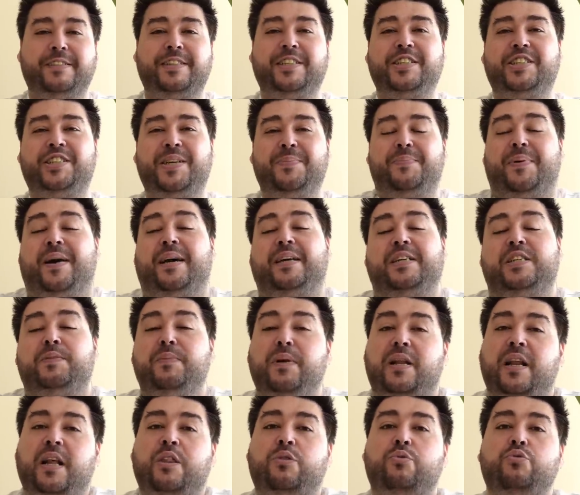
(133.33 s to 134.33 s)
je sais pas, je
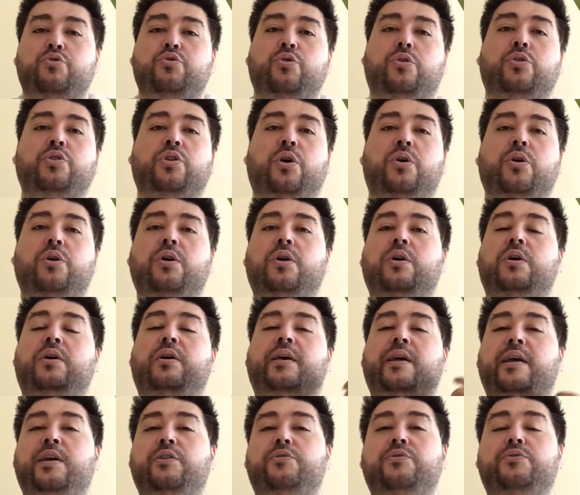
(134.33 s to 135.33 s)
m'éclate toujours autant.
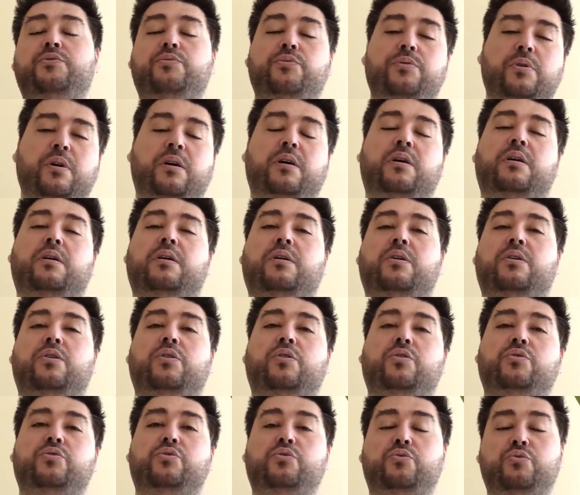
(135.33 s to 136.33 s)
Et du coup,
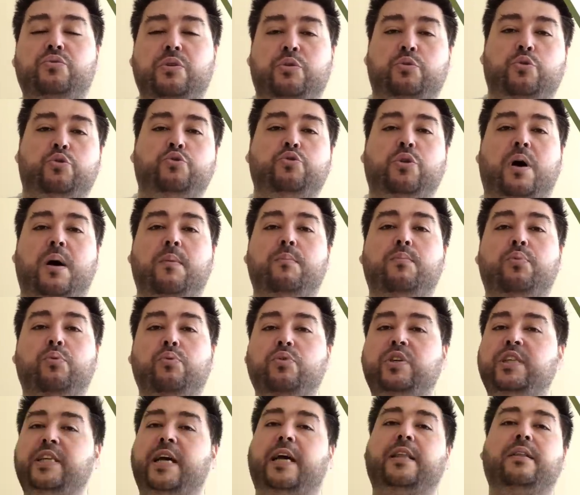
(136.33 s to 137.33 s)
euh, du coup, on est toujours sur un
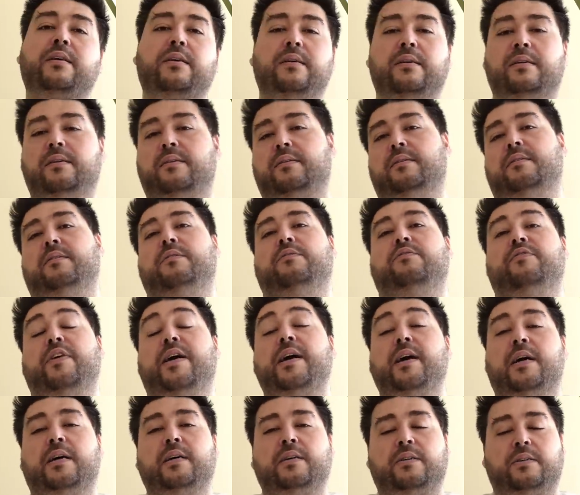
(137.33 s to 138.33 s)
bon 4 euh,
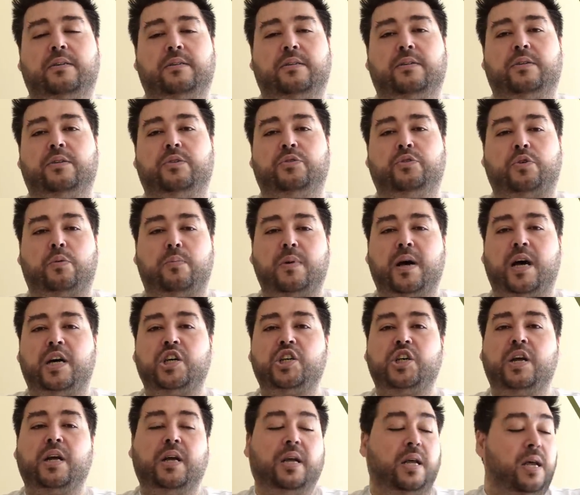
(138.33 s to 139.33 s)
vert hein, sur
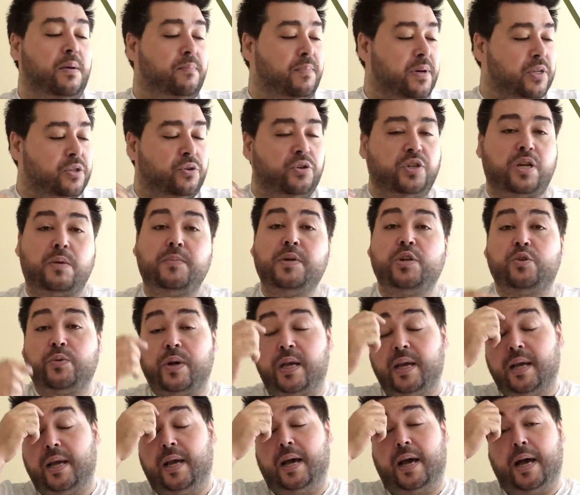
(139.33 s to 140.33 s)
barrage parce que j'aime y
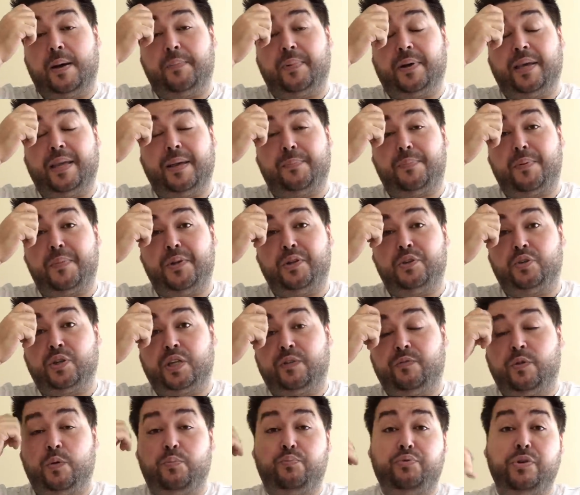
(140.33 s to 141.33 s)
jouer. Après, il y a pas mal de gens
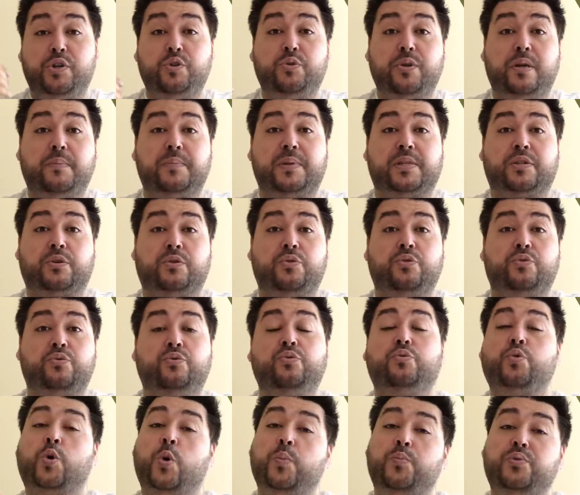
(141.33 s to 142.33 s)
qui veulent plus y jouer parce que du
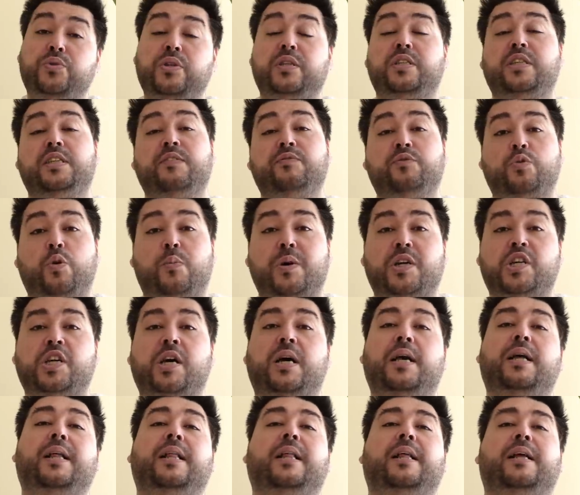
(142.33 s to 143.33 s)
coup, trop punitif, trop
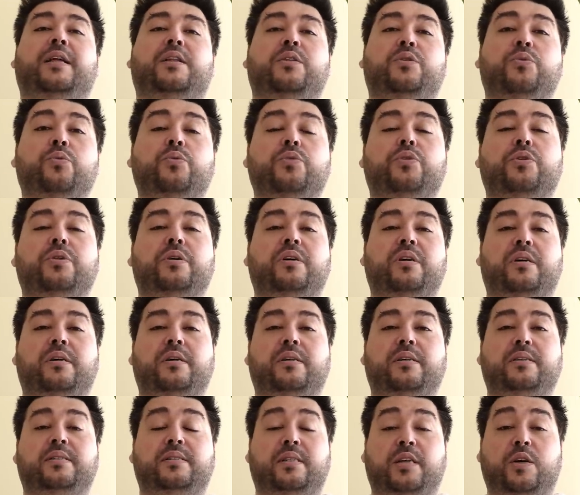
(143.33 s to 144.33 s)
machin. Donc,
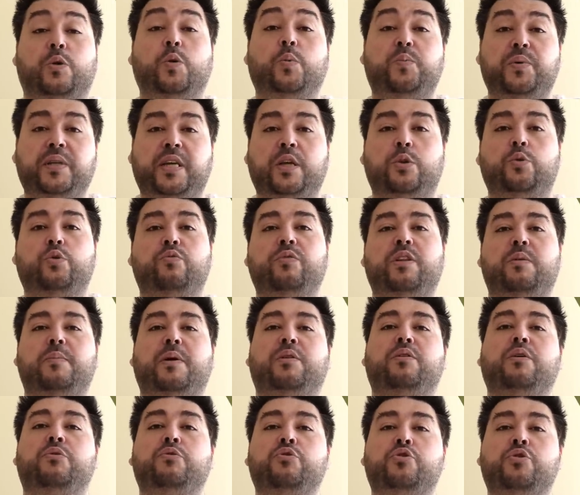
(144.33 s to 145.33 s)
c'était compliqué de trouver des
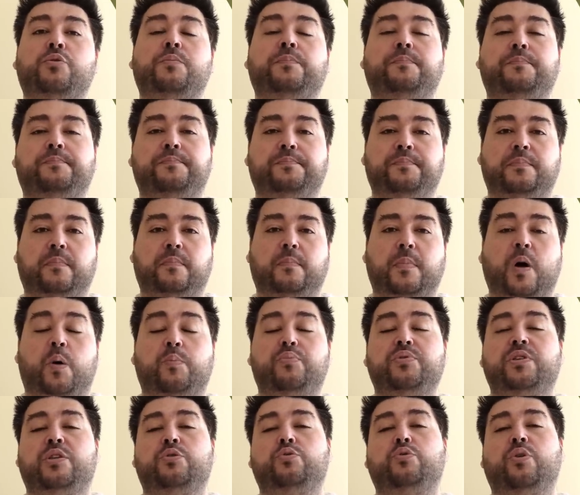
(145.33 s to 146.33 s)
partenaires de jeu. En
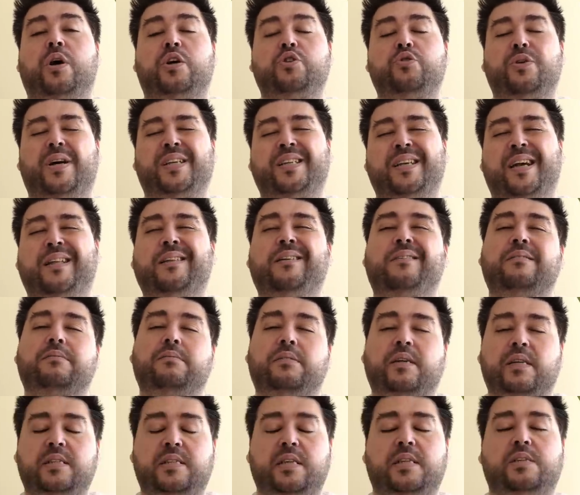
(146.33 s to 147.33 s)
plus, c'est toujours un jeu à 4,
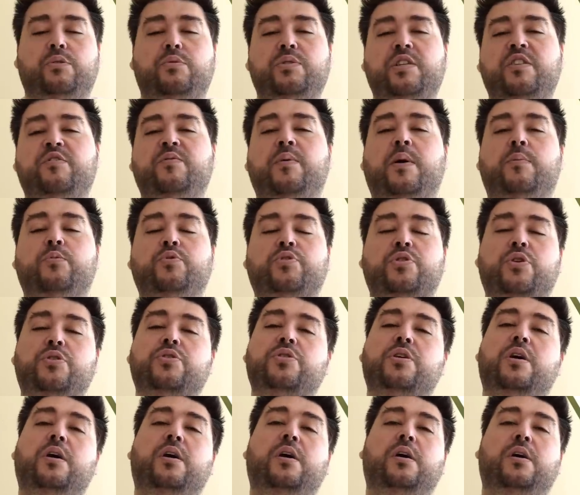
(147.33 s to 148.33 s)
quasi exclusivement à mon
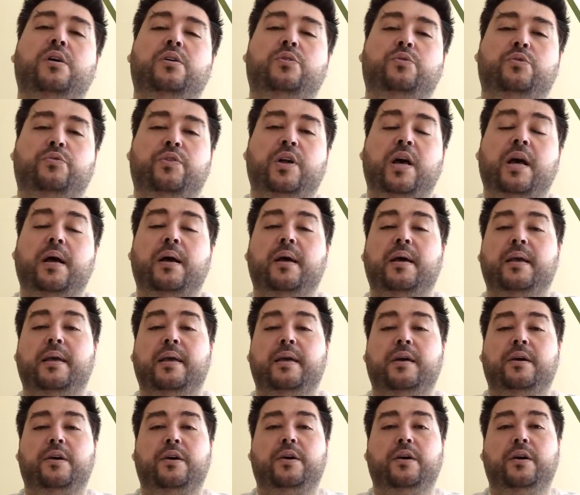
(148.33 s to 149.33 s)
sens. Donc voilà,
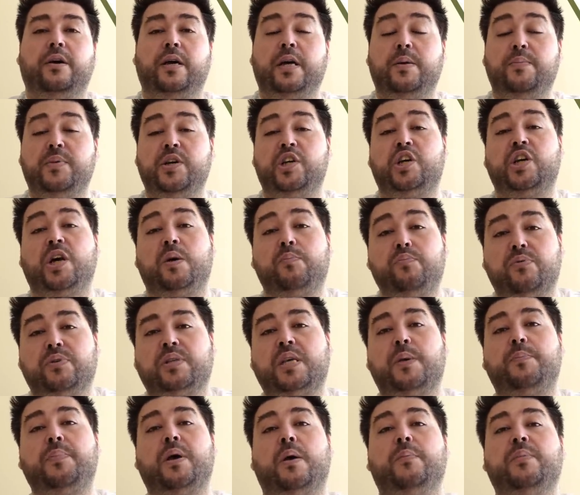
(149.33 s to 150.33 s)
et, et BGR pour
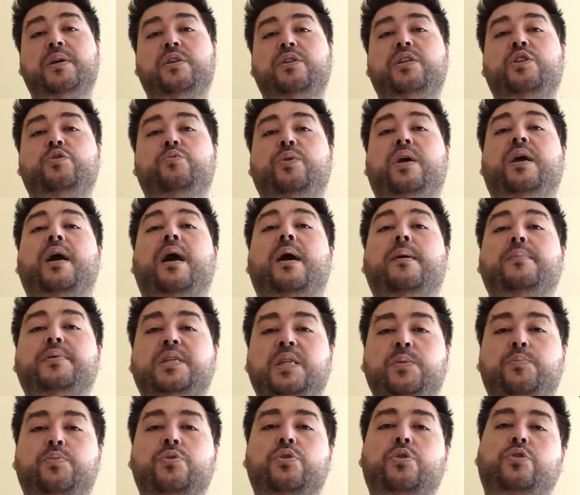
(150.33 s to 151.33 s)
ça permet d'y jouer un
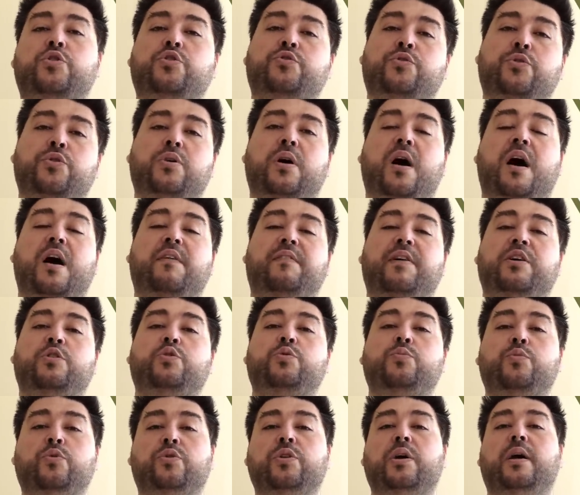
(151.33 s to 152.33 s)
petit peu quand je veux avec
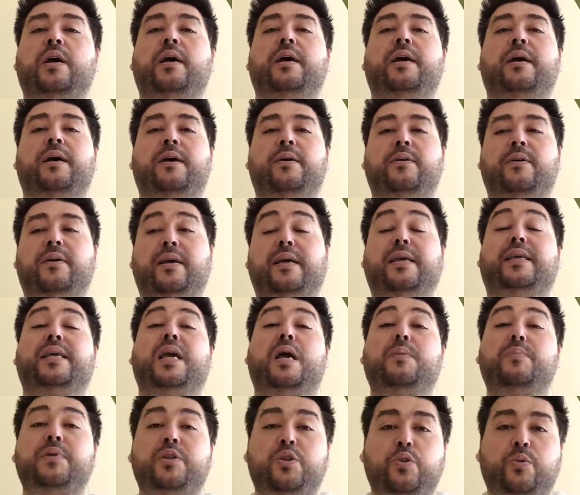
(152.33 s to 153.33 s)
du monde et qui
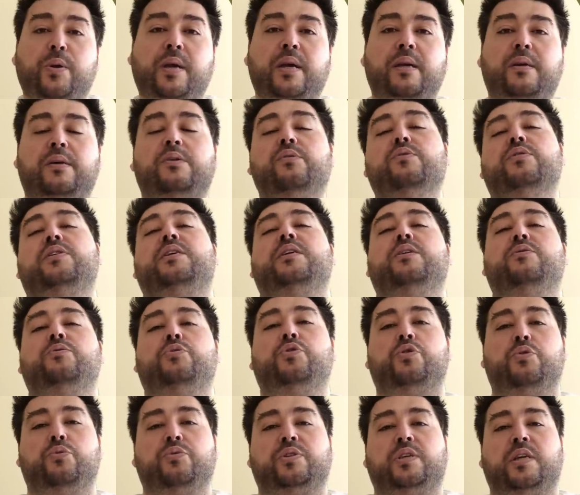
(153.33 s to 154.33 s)
est habitué aussi
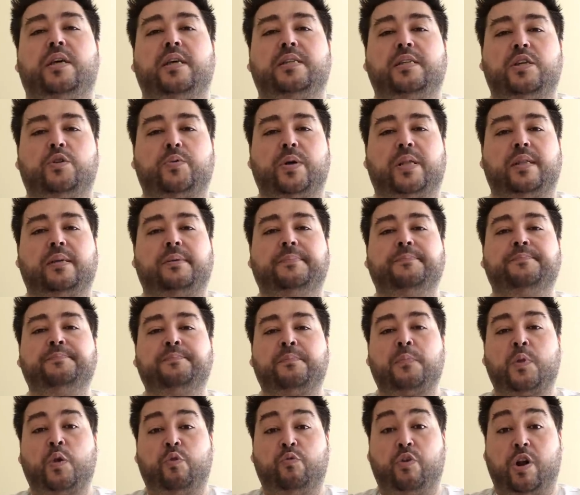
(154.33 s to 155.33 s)
au jeu, donc c'est assez chouette.
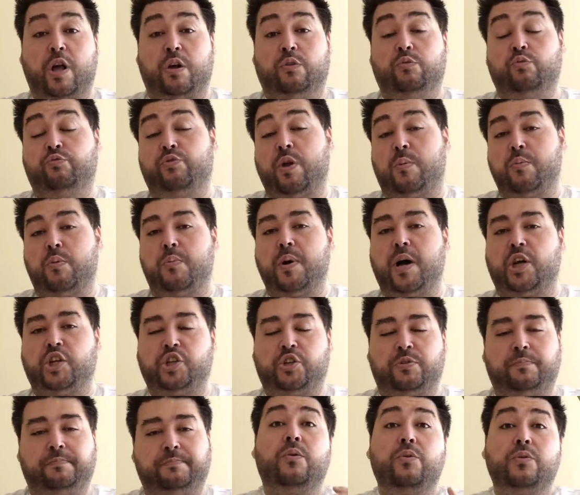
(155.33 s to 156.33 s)
Voilà, on voit pour
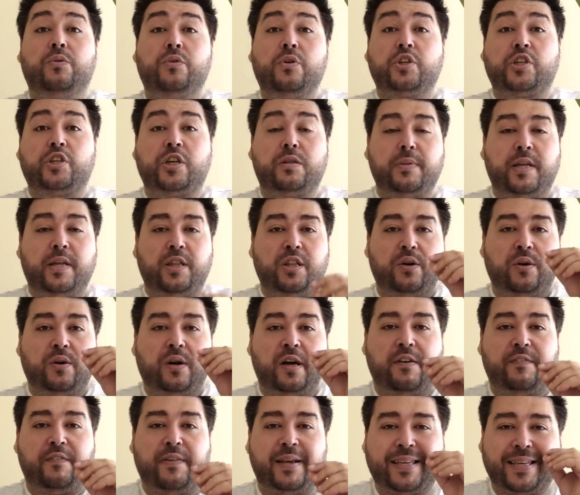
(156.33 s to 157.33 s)
barrage. On enchaîne maintenant
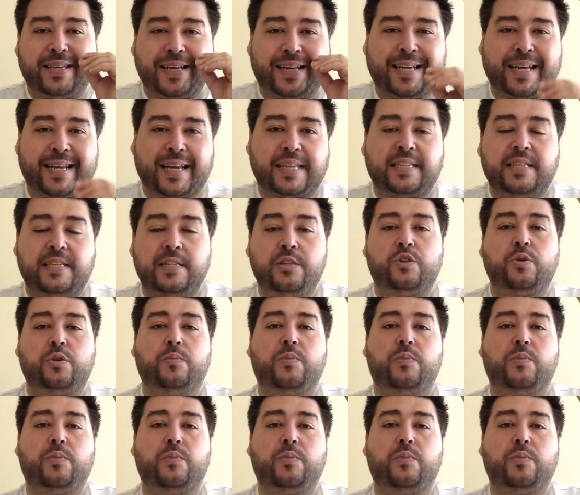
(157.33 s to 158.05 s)
avec Cat in the